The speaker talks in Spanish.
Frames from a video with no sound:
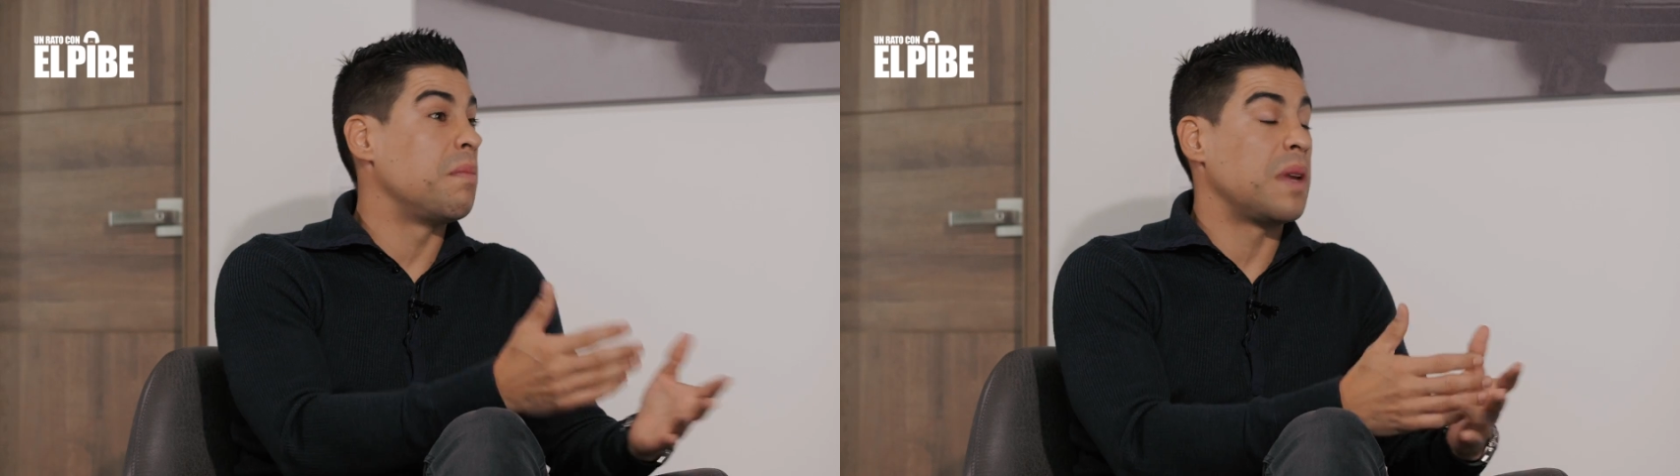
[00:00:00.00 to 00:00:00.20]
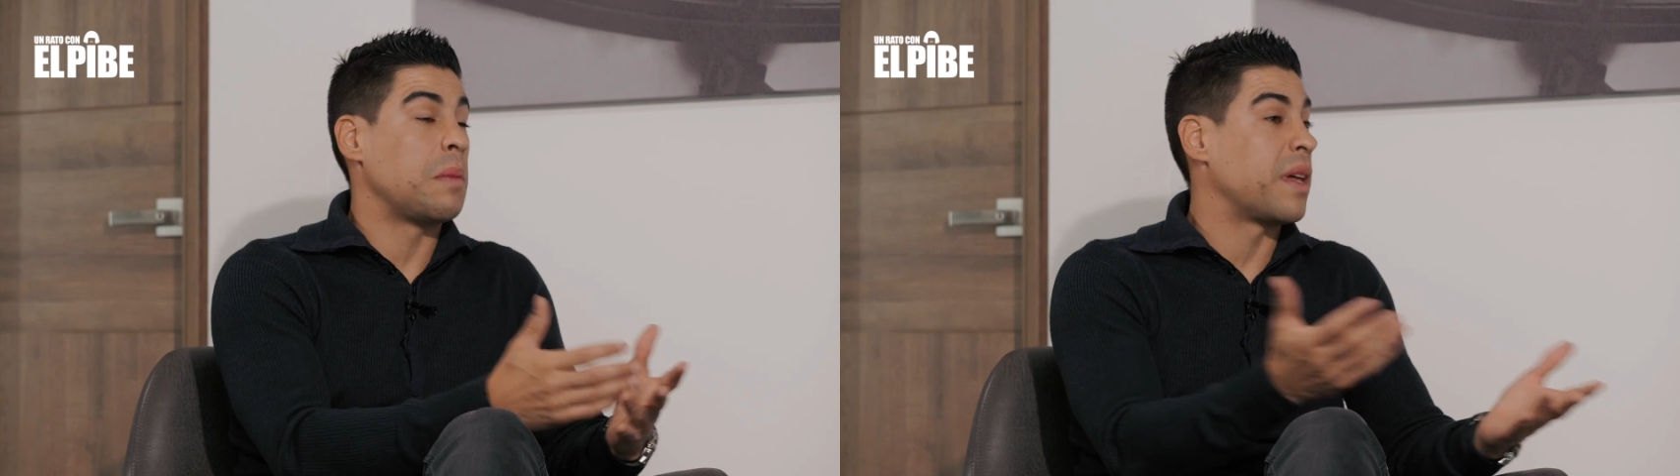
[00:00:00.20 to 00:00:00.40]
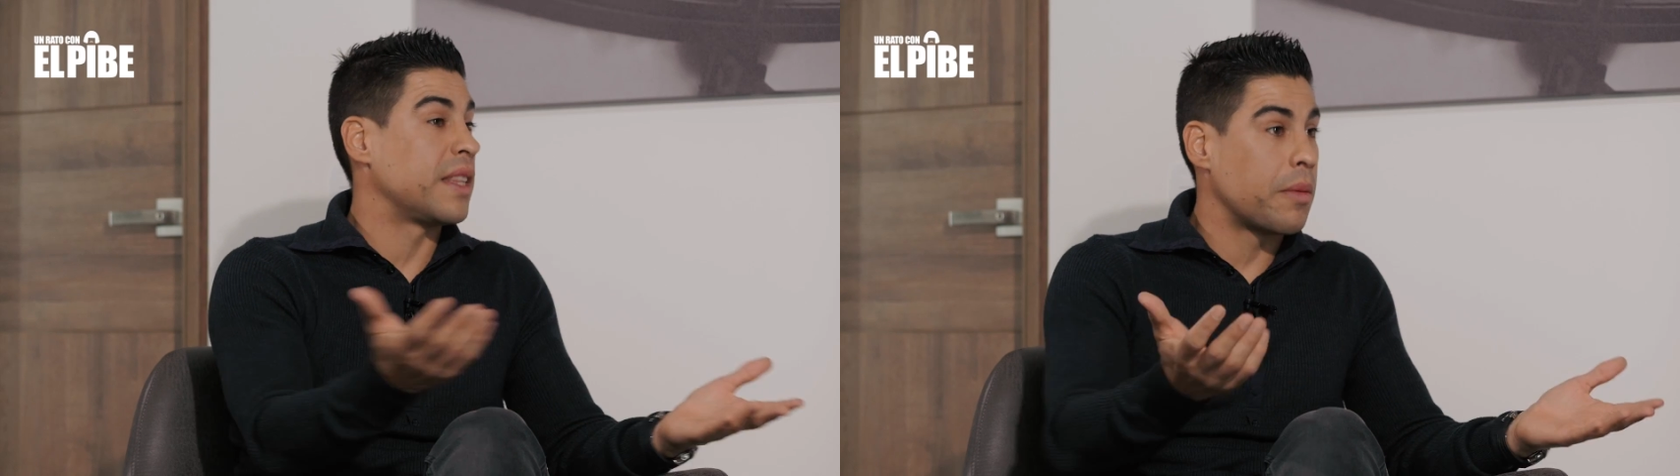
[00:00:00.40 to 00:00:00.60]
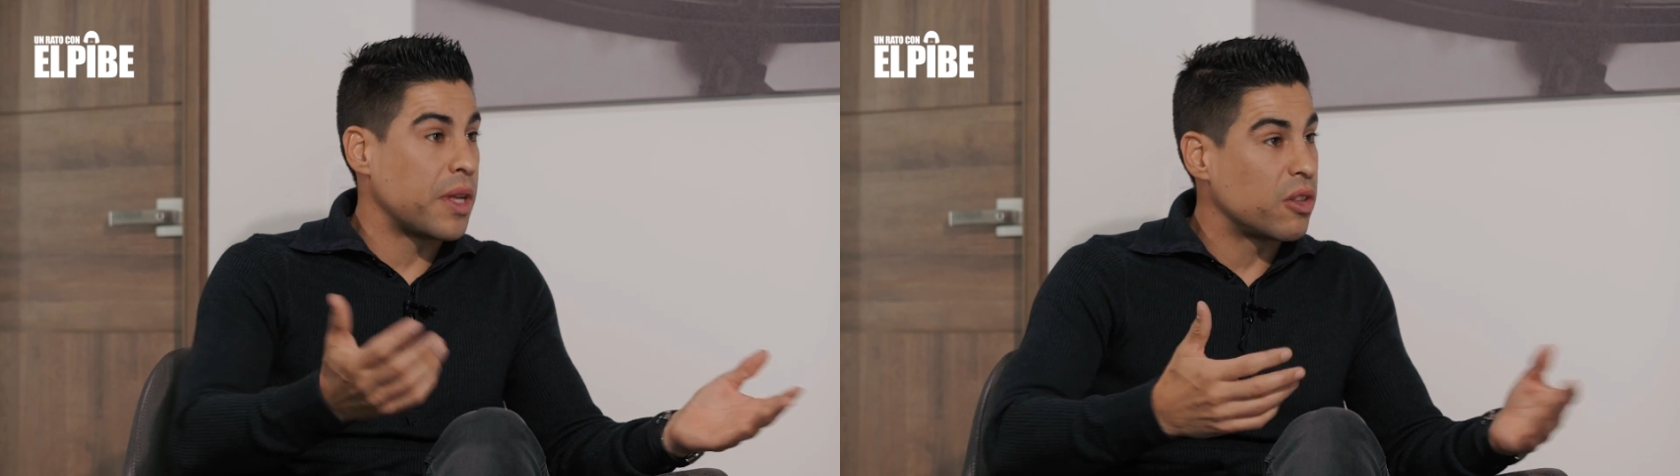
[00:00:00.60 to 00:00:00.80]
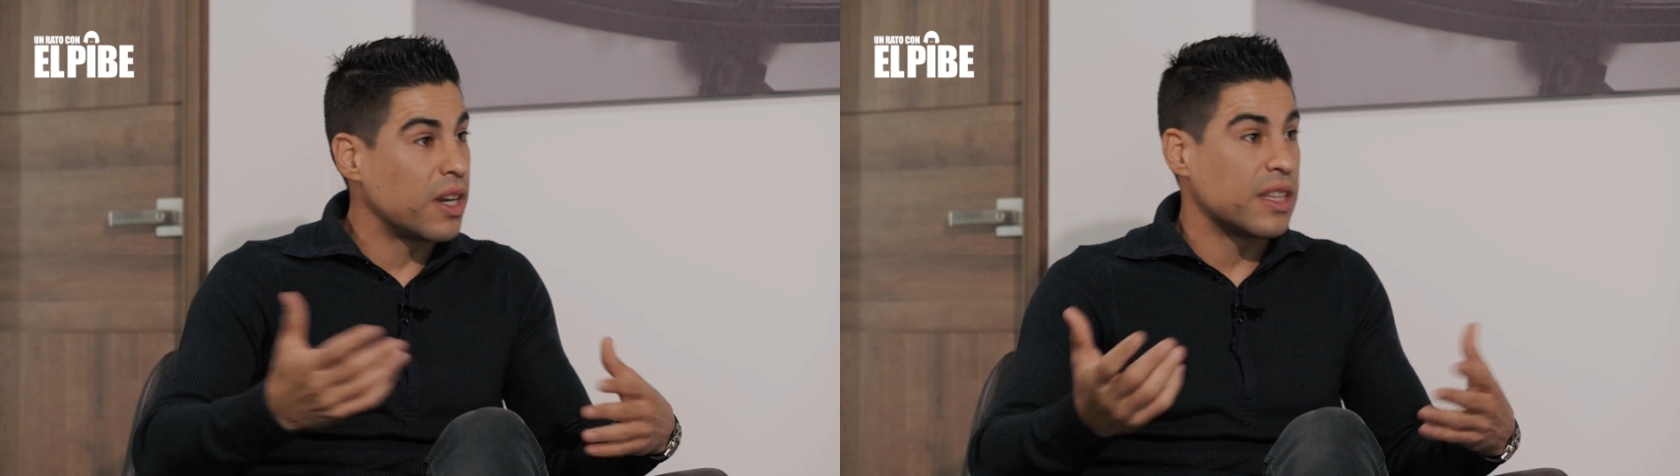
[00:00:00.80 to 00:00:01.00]
el
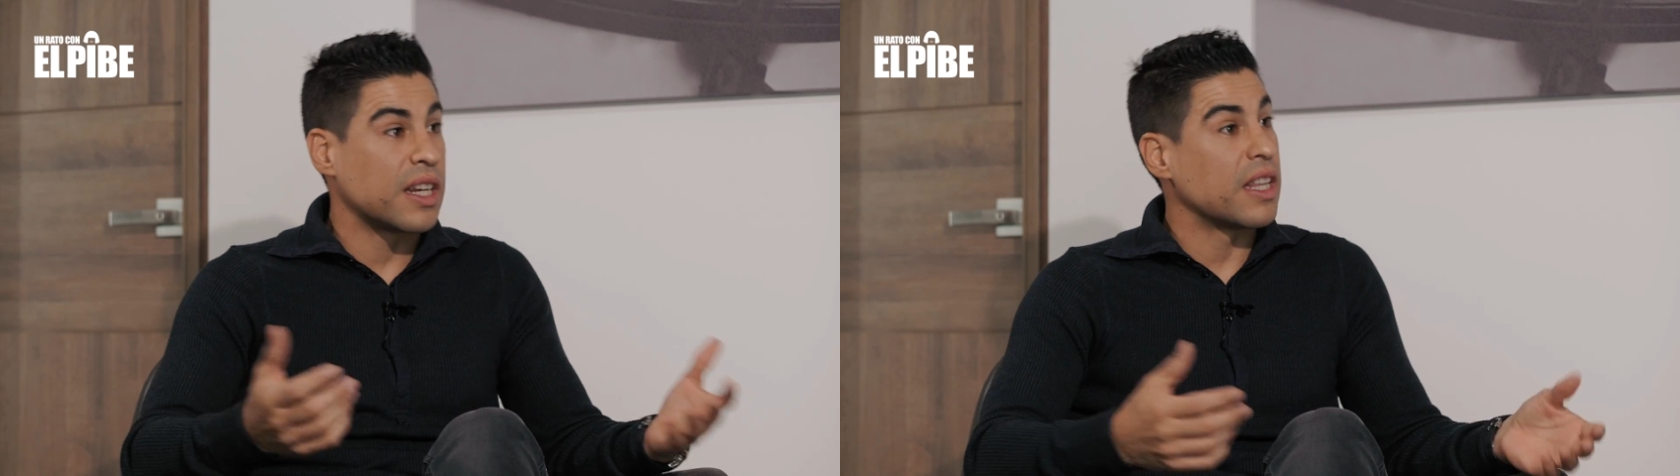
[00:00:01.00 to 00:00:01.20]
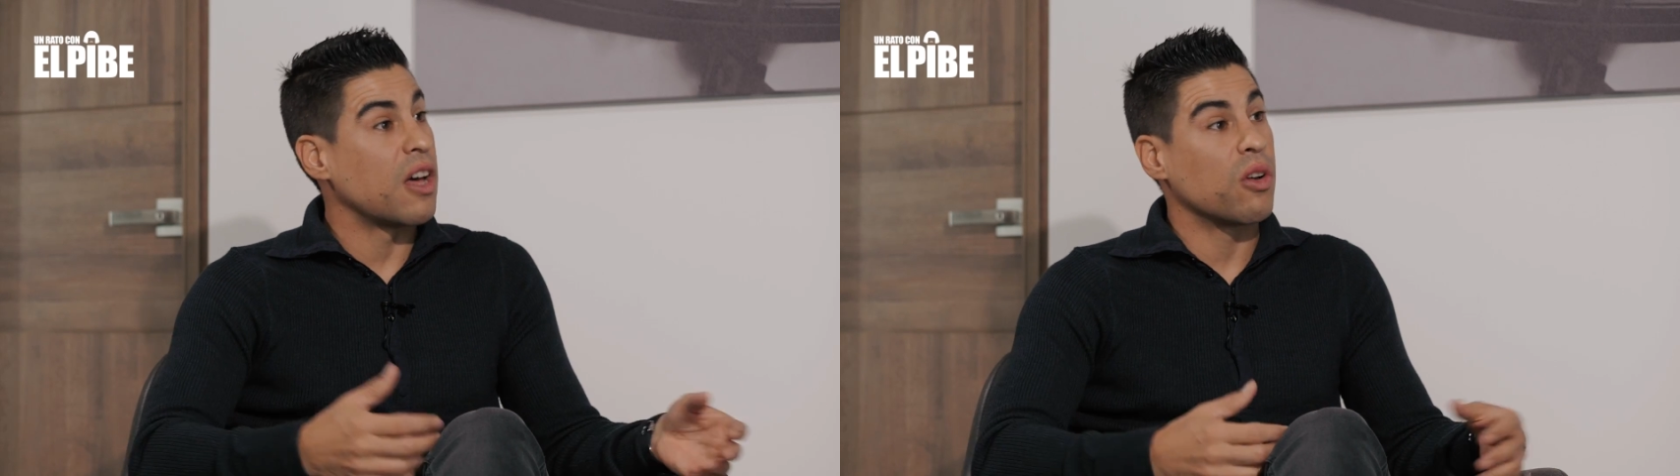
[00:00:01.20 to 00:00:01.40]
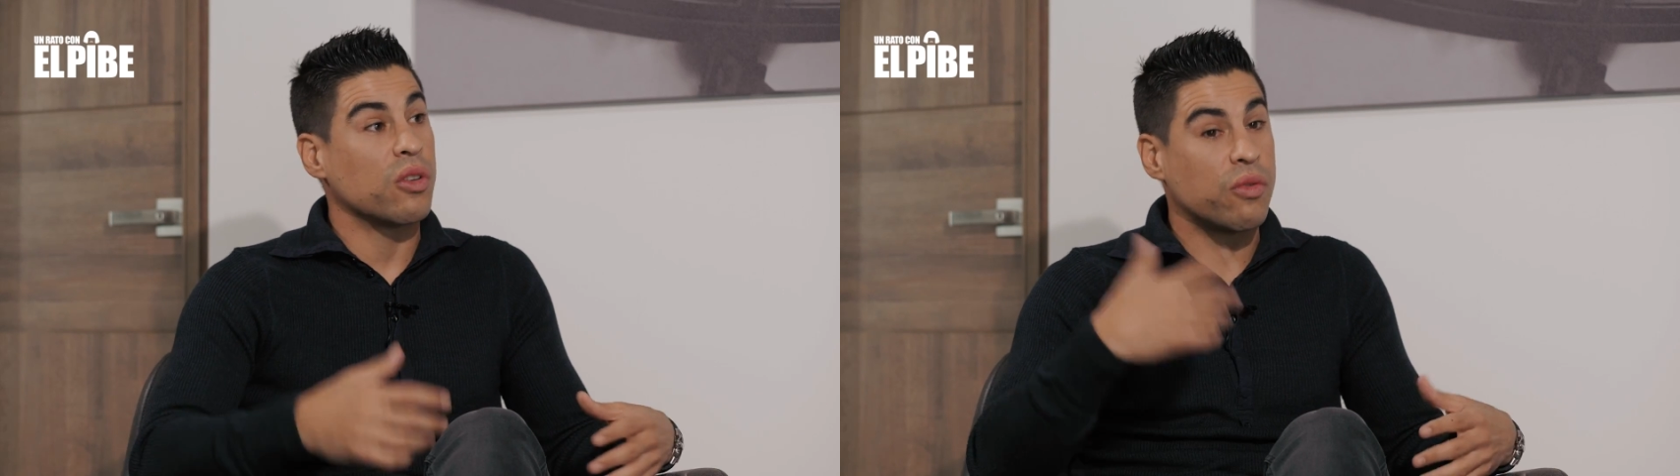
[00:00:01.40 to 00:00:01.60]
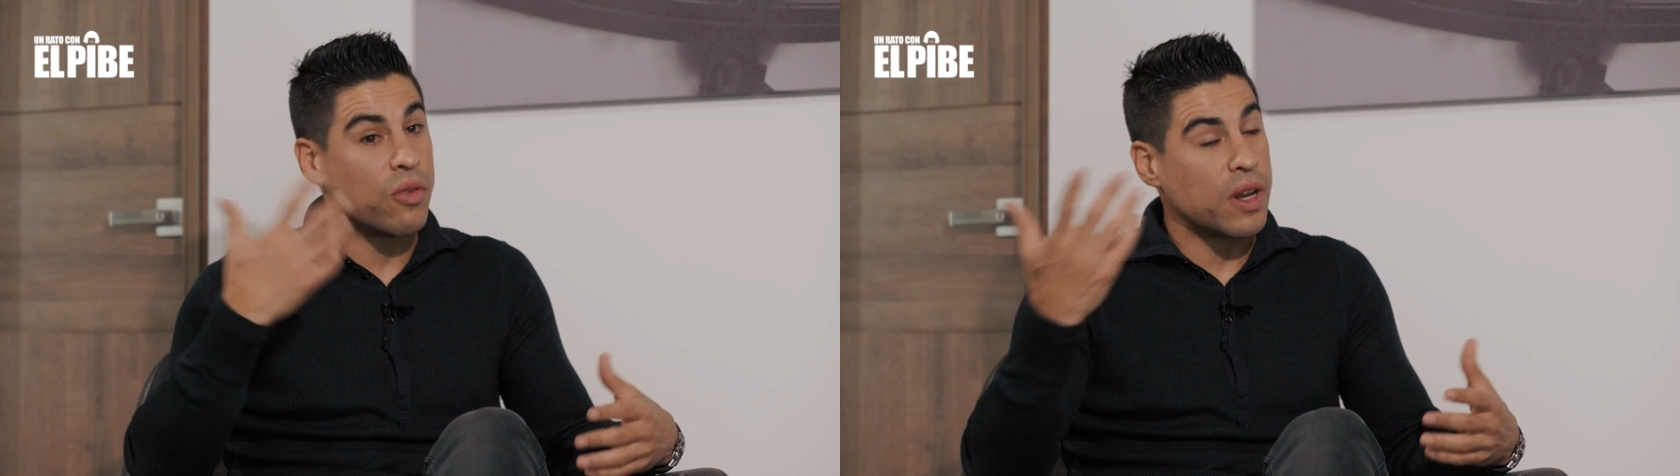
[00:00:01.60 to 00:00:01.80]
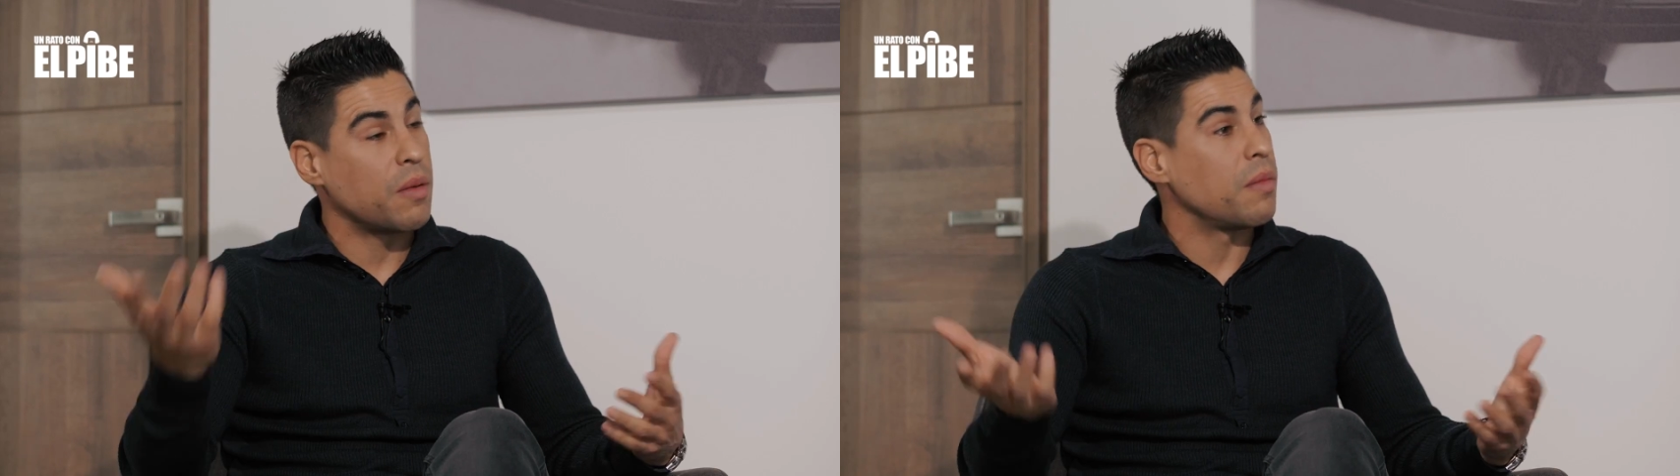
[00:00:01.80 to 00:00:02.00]
planteamiento del entrenador no fue